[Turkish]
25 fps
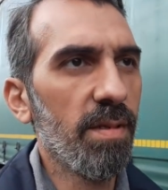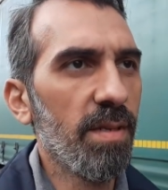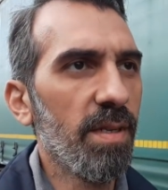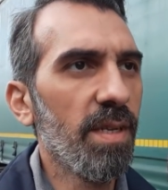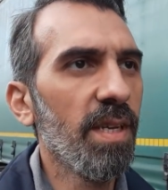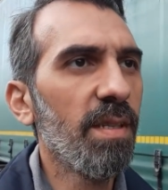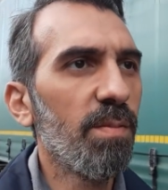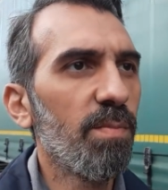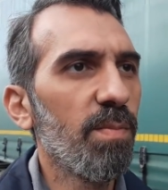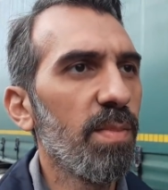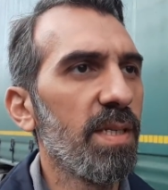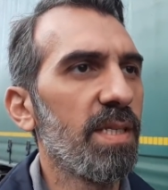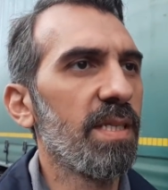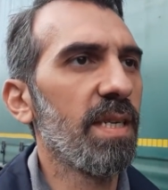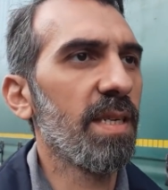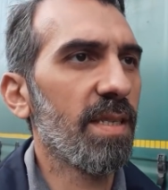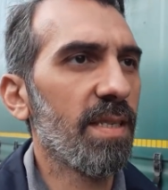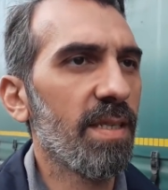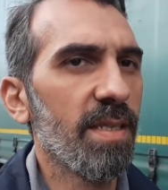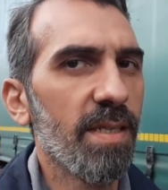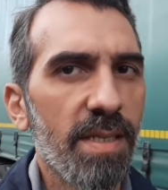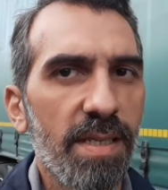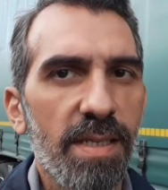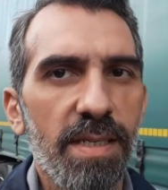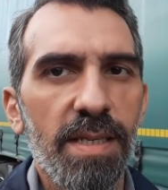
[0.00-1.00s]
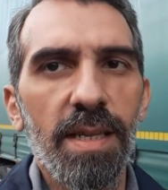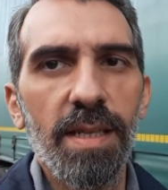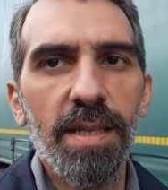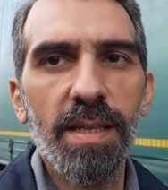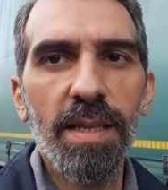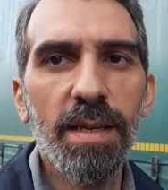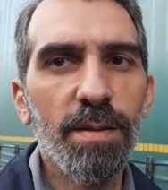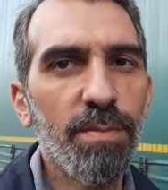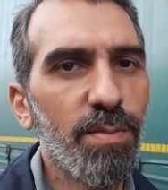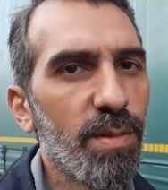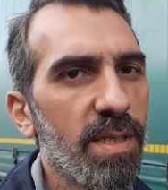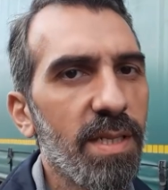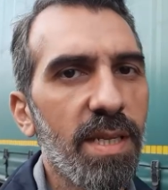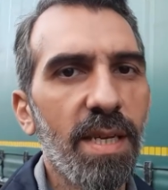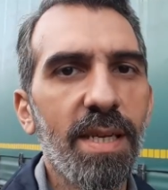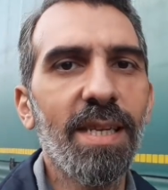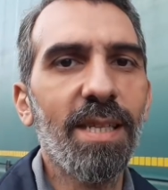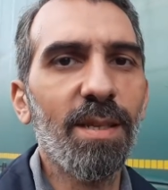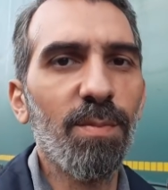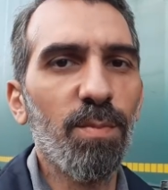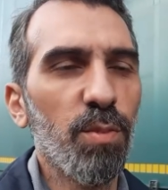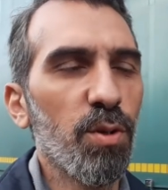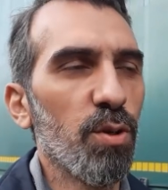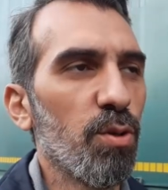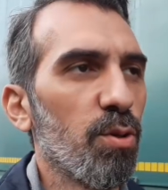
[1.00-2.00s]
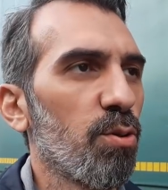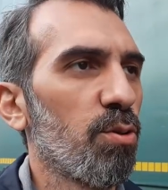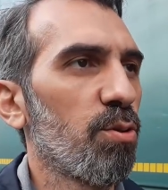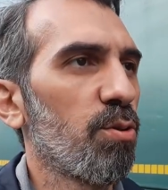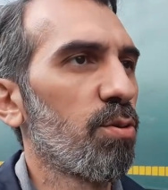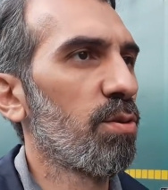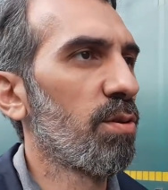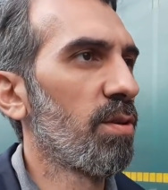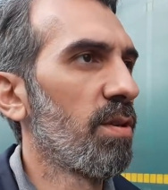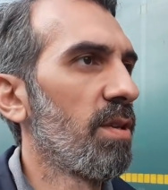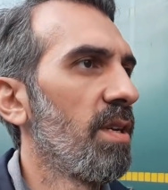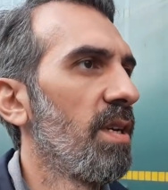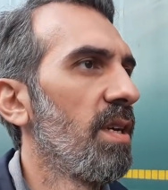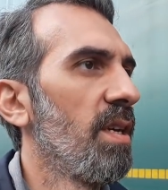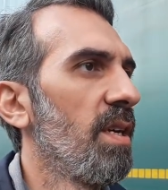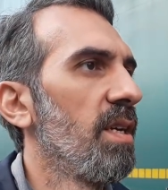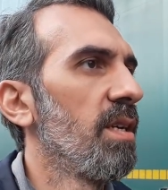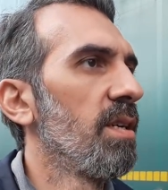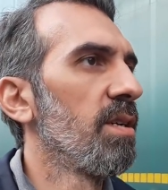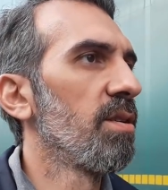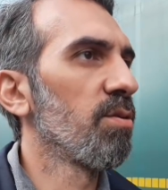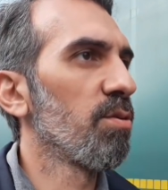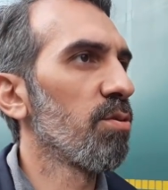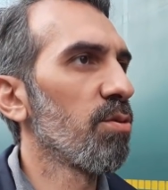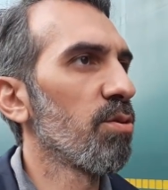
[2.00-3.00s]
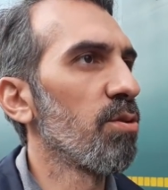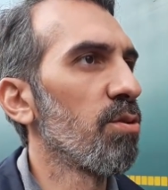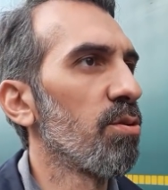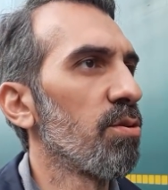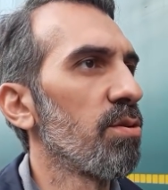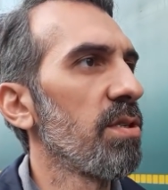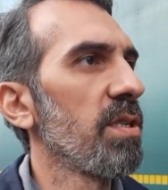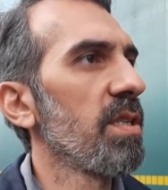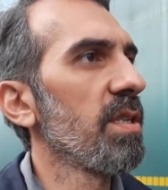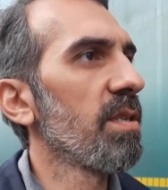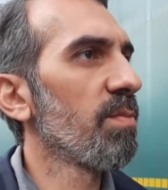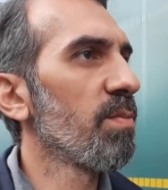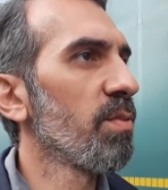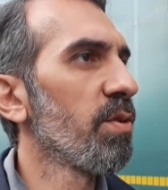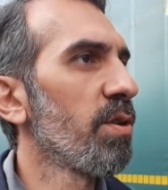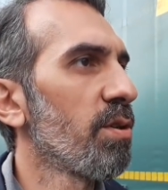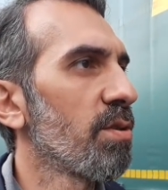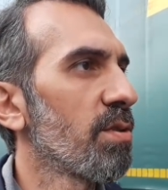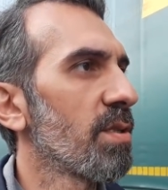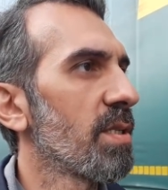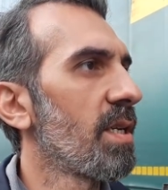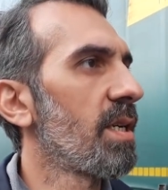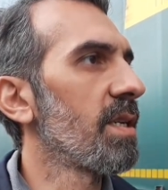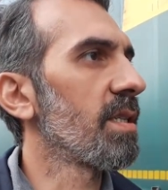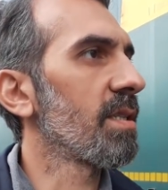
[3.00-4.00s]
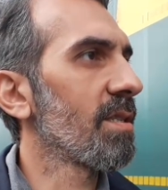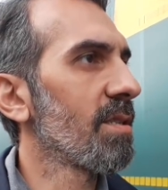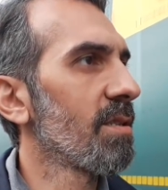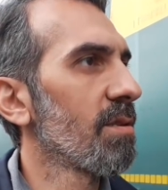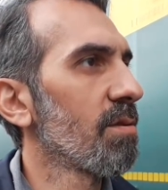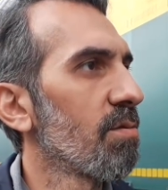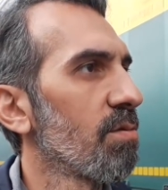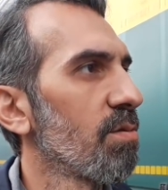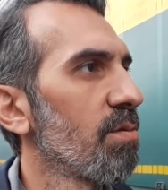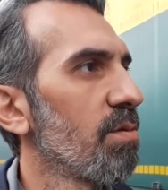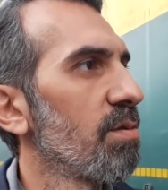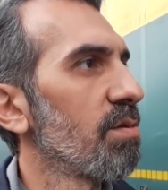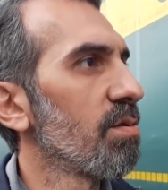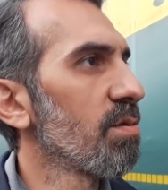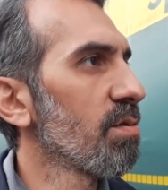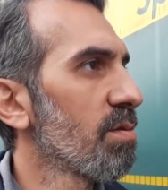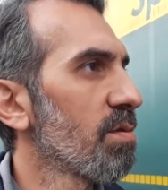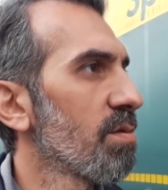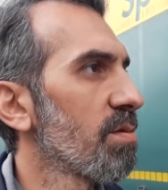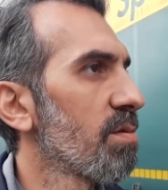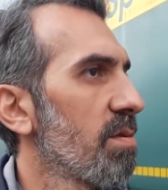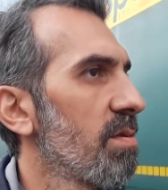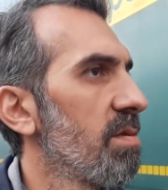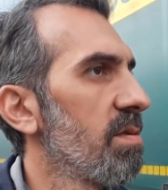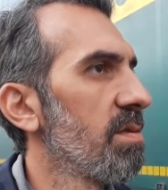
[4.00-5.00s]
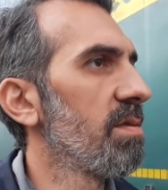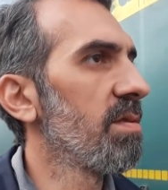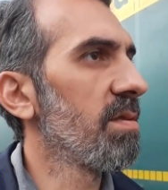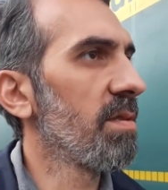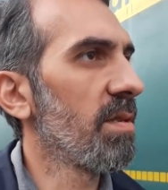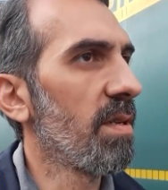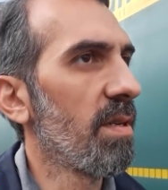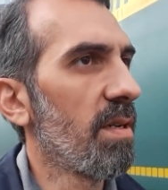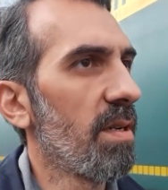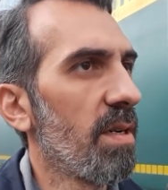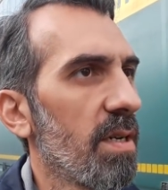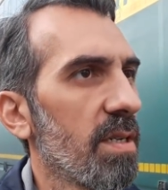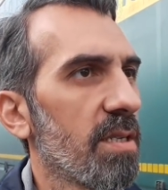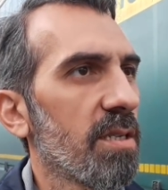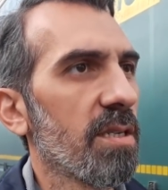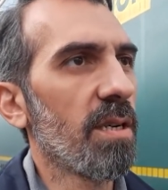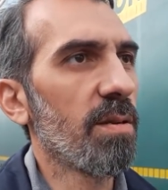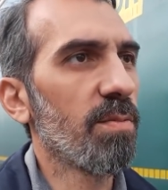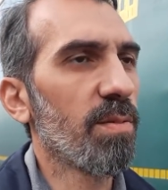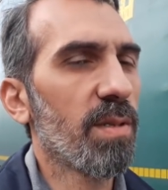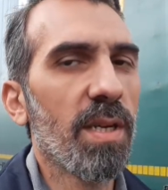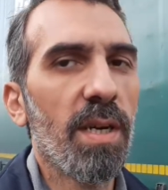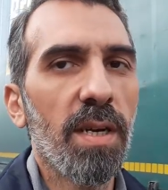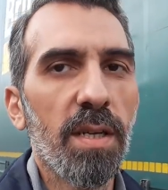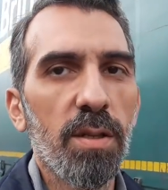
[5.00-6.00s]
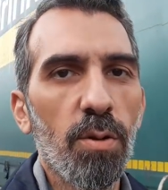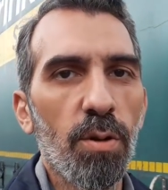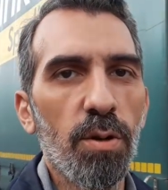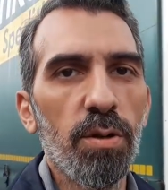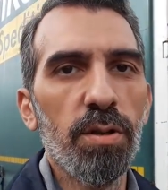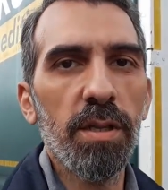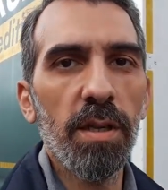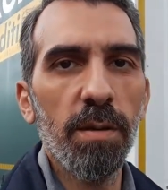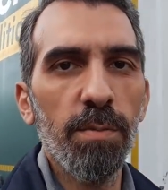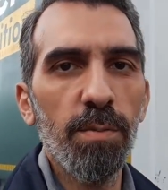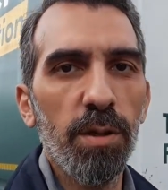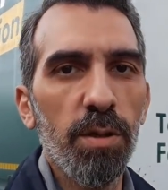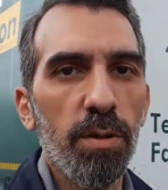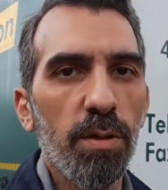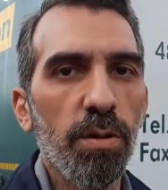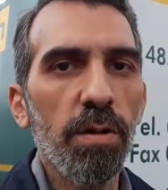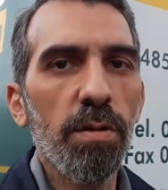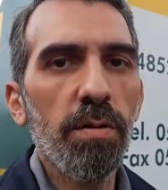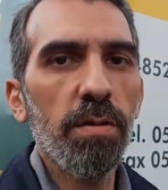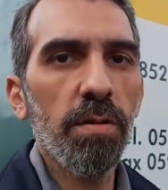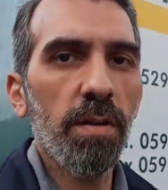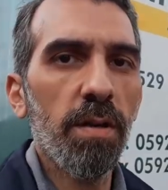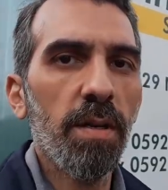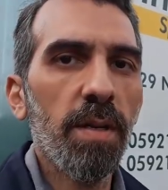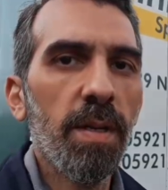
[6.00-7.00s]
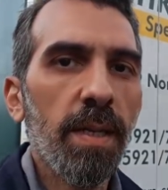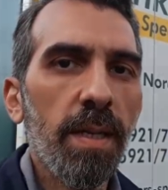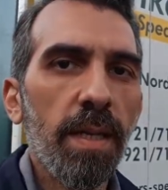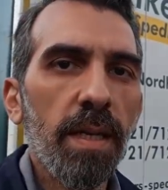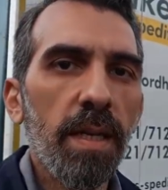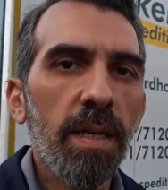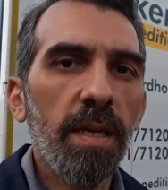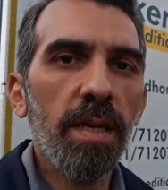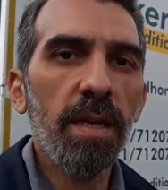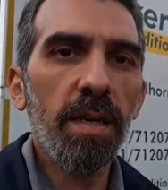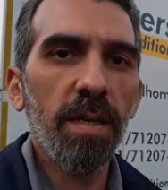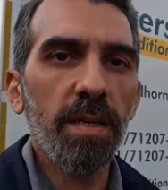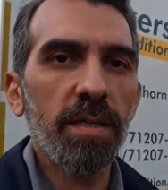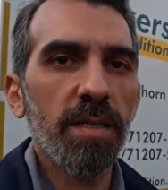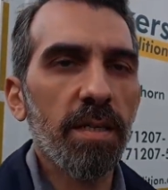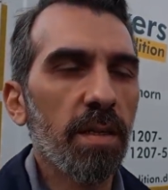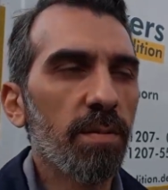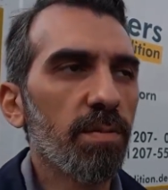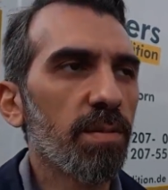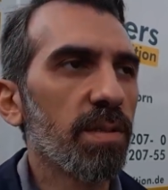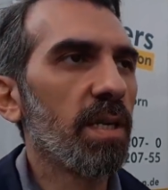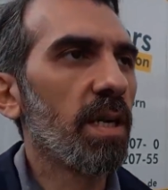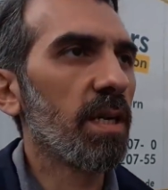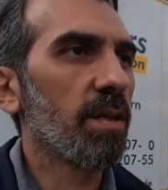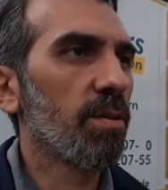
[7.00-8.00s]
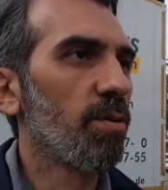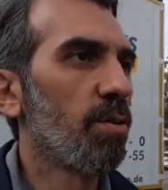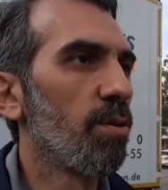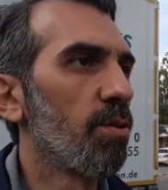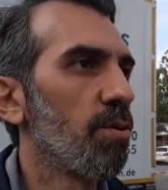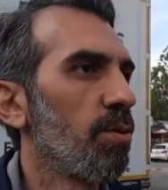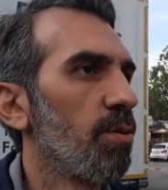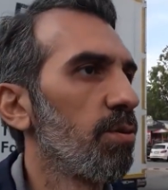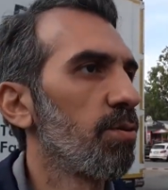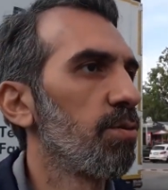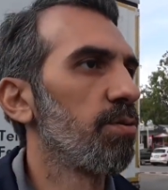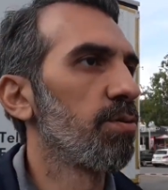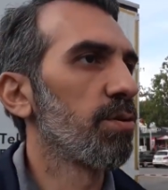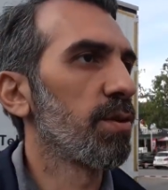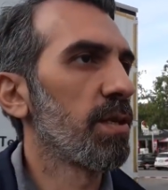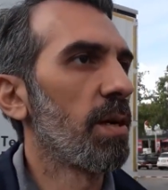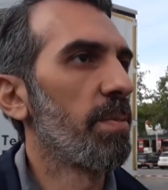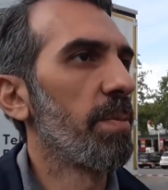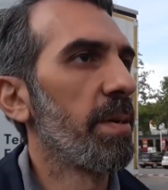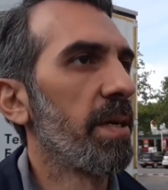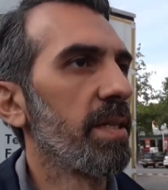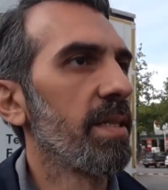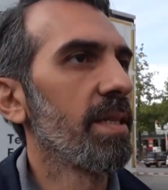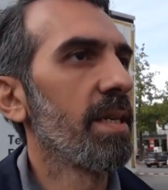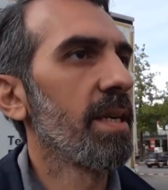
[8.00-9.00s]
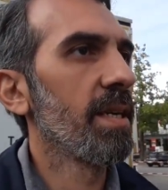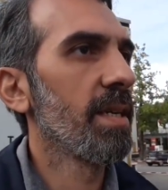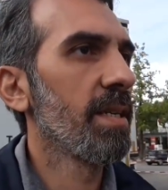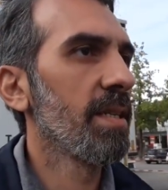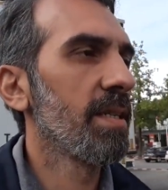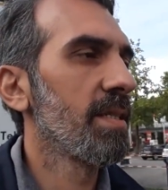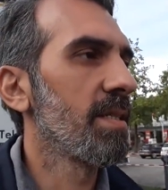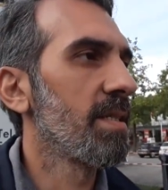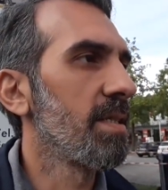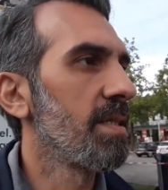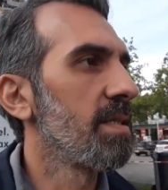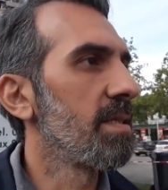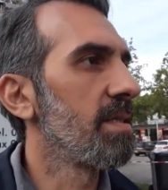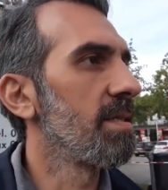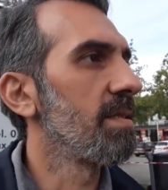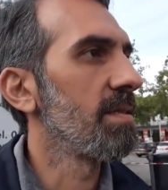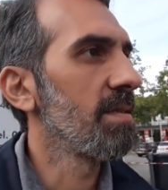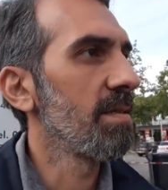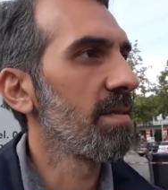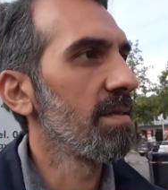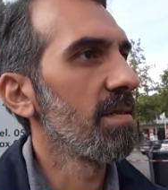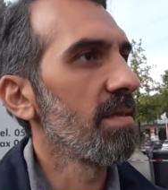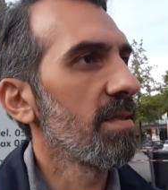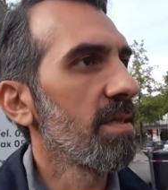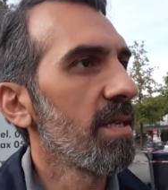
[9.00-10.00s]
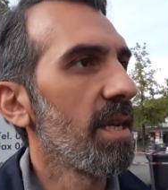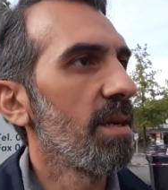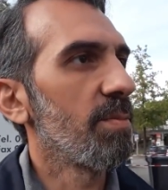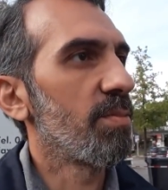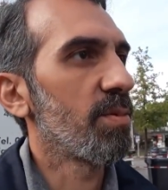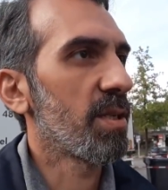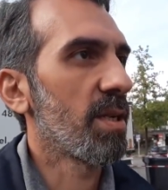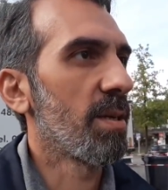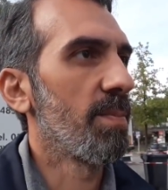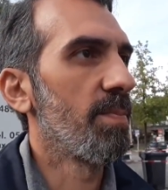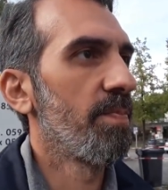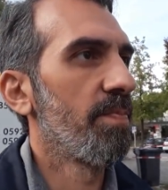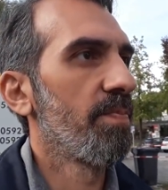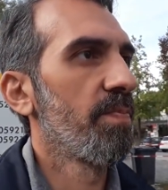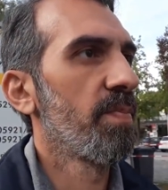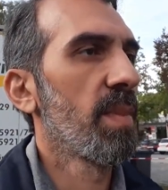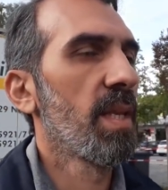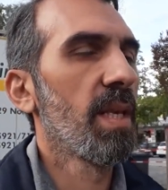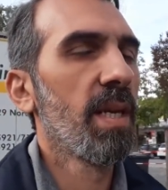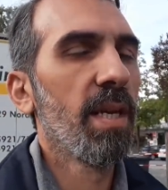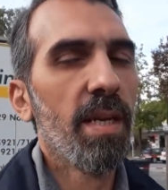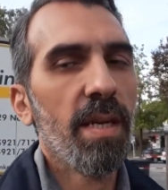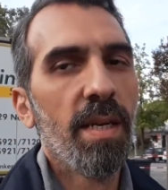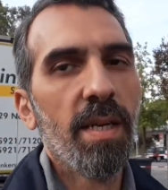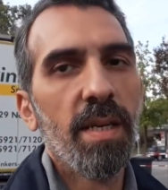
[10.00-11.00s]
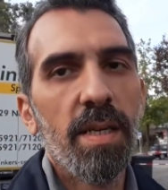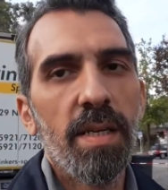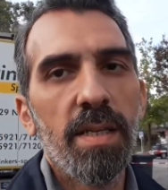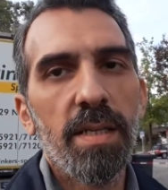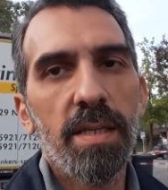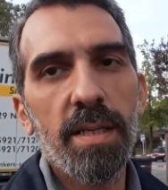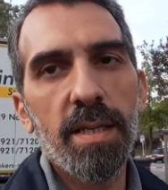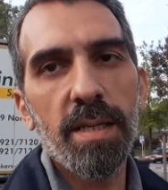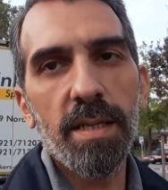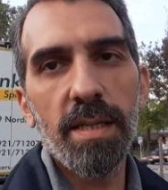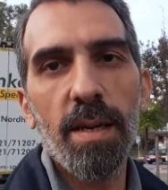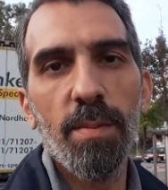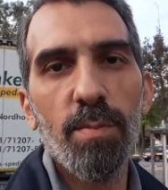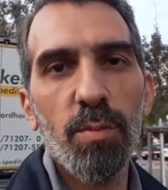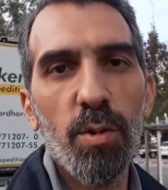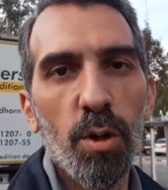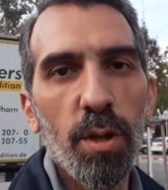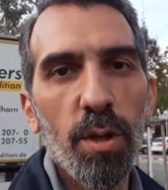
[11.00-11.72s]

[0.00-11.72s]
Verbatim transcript: Gitmeyeceksiniz dediler. Biz de gitmiyoruz. Duruyoruz. 24 saattir duruyoruz. Akşam saat 10'da bitiyor. Akşam saat 10 olduğu zaman da e, şey yapacağım. Çıkacağım